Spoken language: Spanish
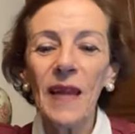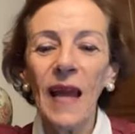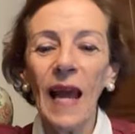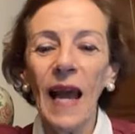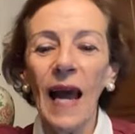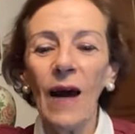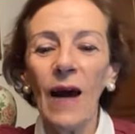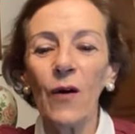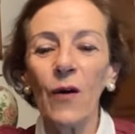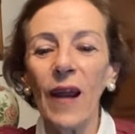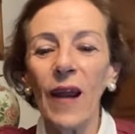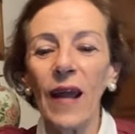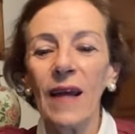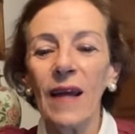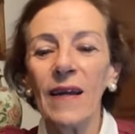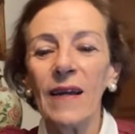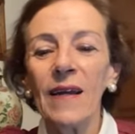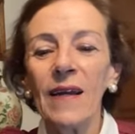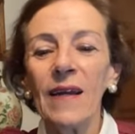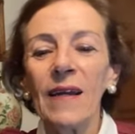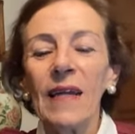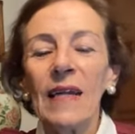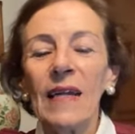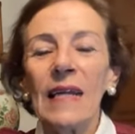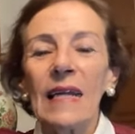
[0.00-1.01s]
Ahora,
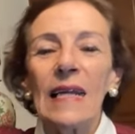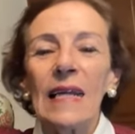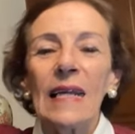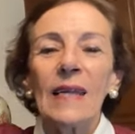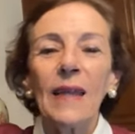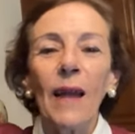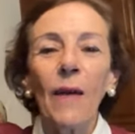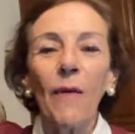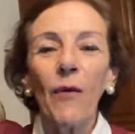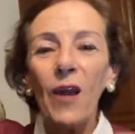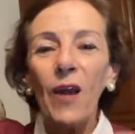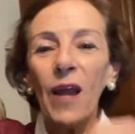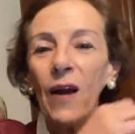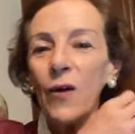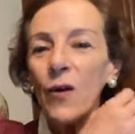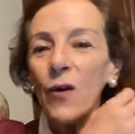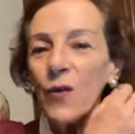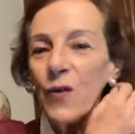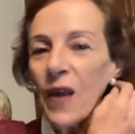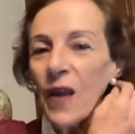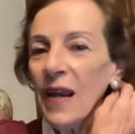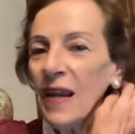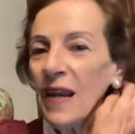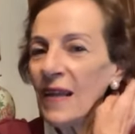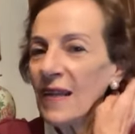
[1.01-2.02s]
te voy a
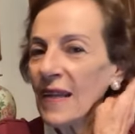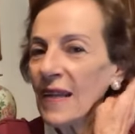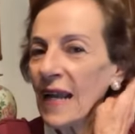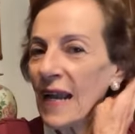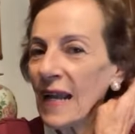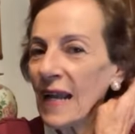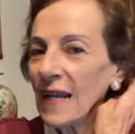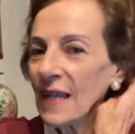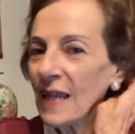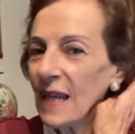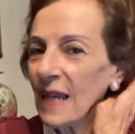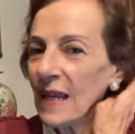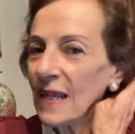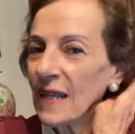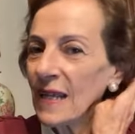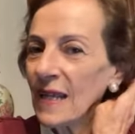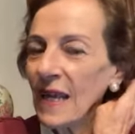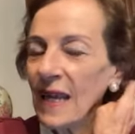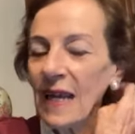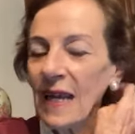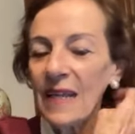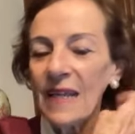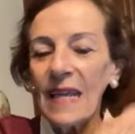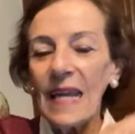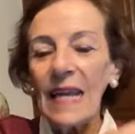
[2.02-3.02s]
contar las
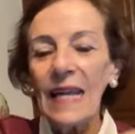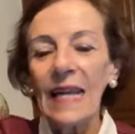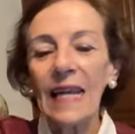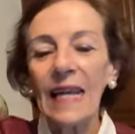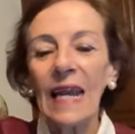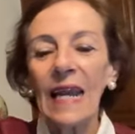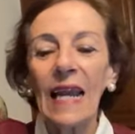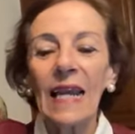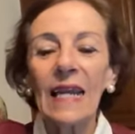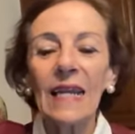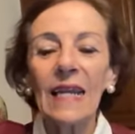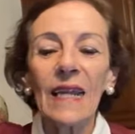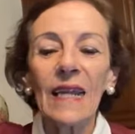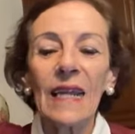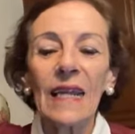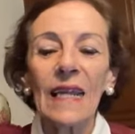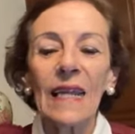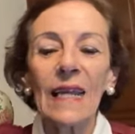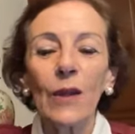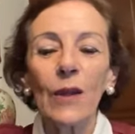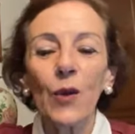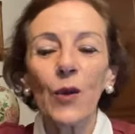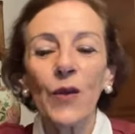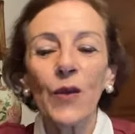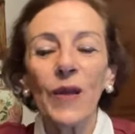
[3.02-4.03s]
características generales del
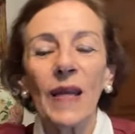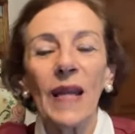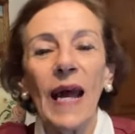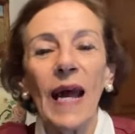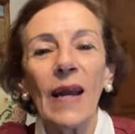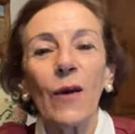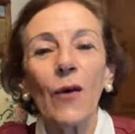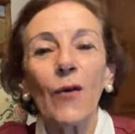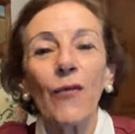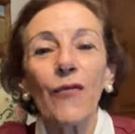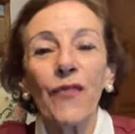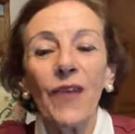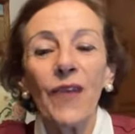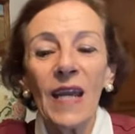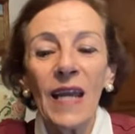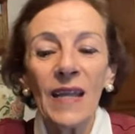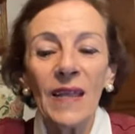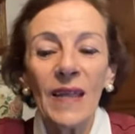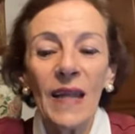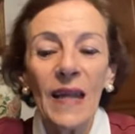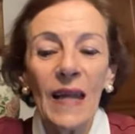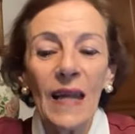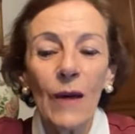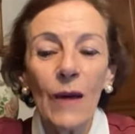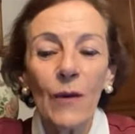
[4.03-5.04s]
niño tirano.
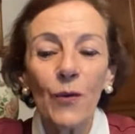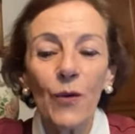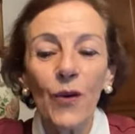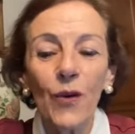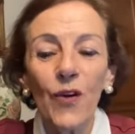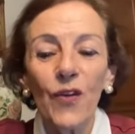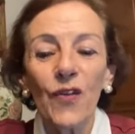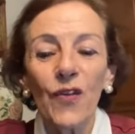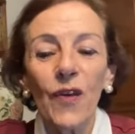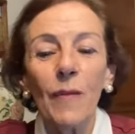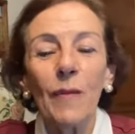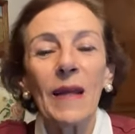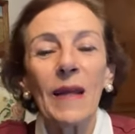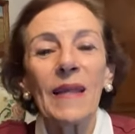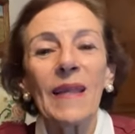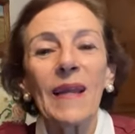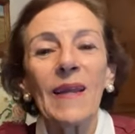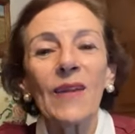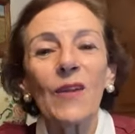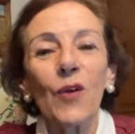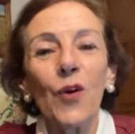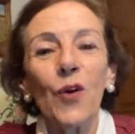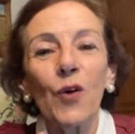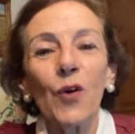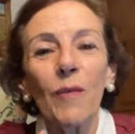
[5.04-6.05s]
Fíjate que curiosamente
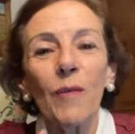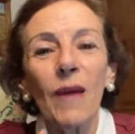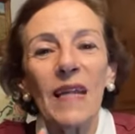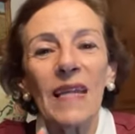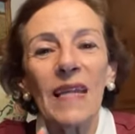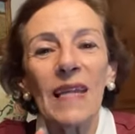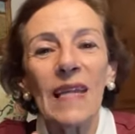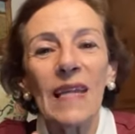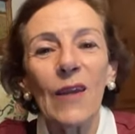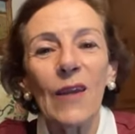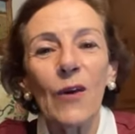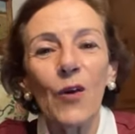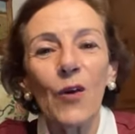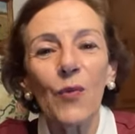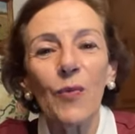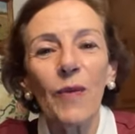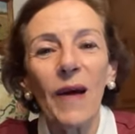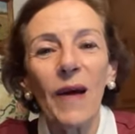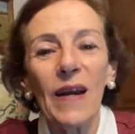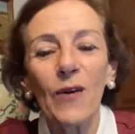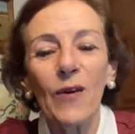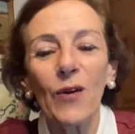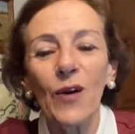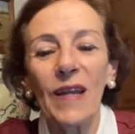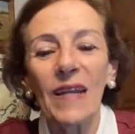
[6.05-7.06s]
son más niños
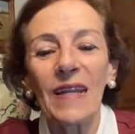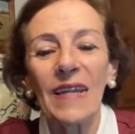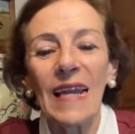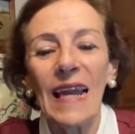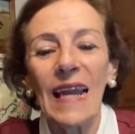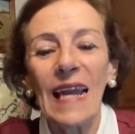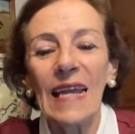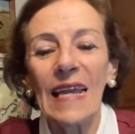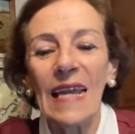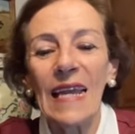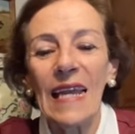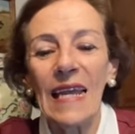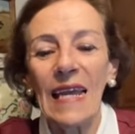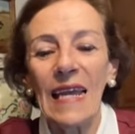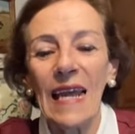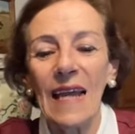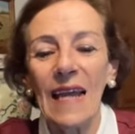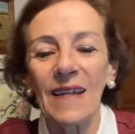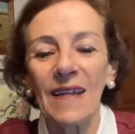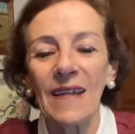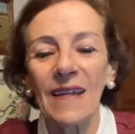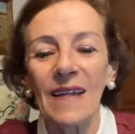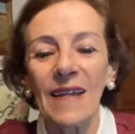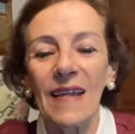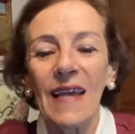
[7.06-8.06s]
varones que
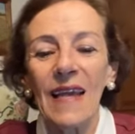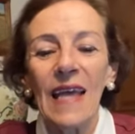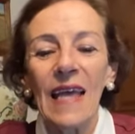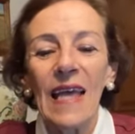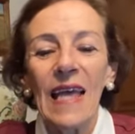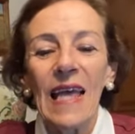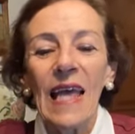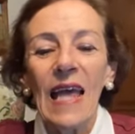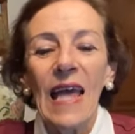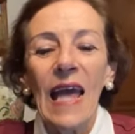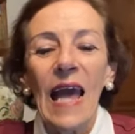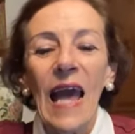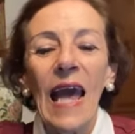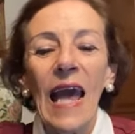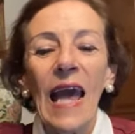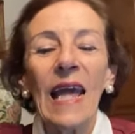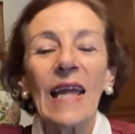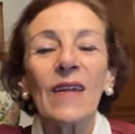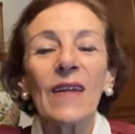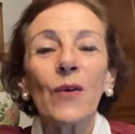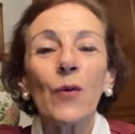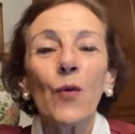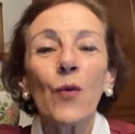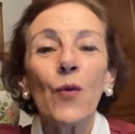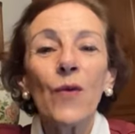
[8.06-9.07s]
niñas
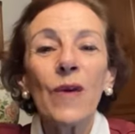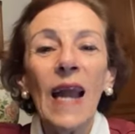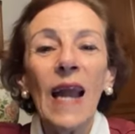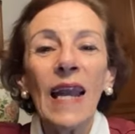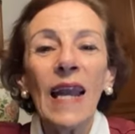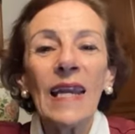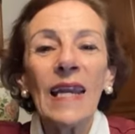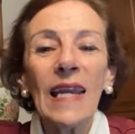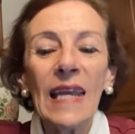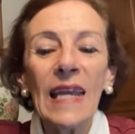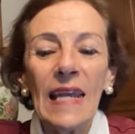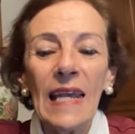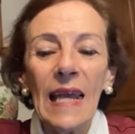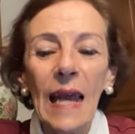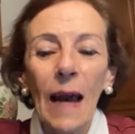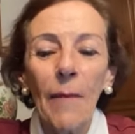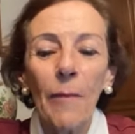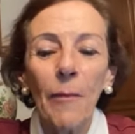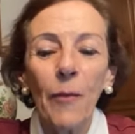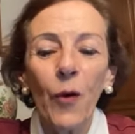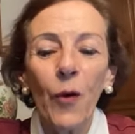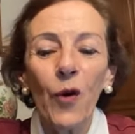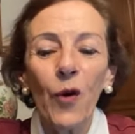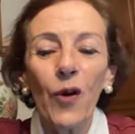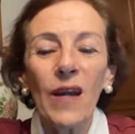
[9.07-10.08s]
es una niña
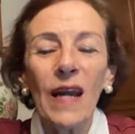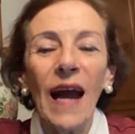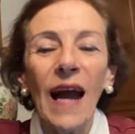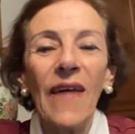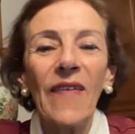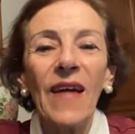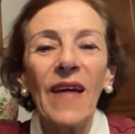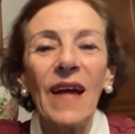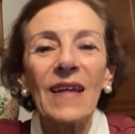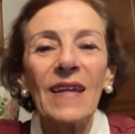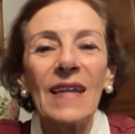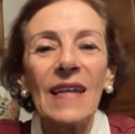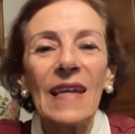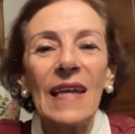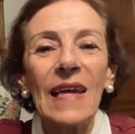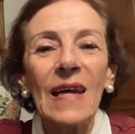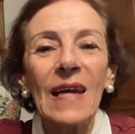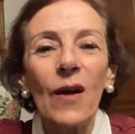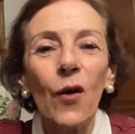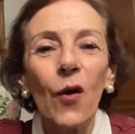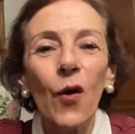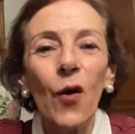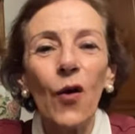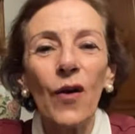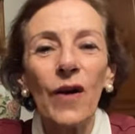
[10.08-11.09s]
por cada
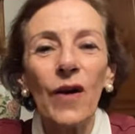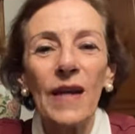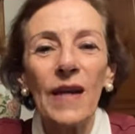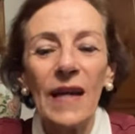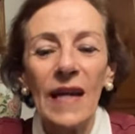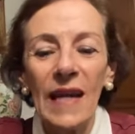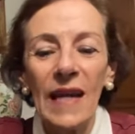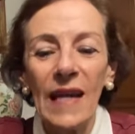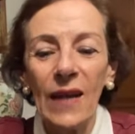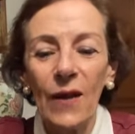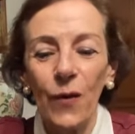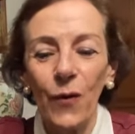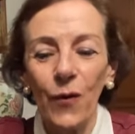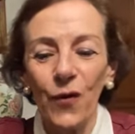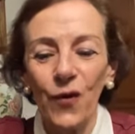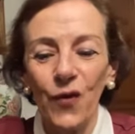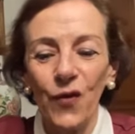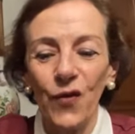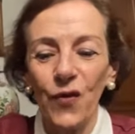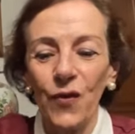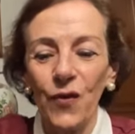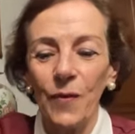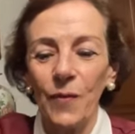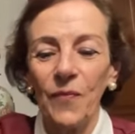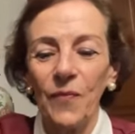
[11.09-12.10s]
cinco
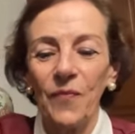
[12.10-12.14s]
niños.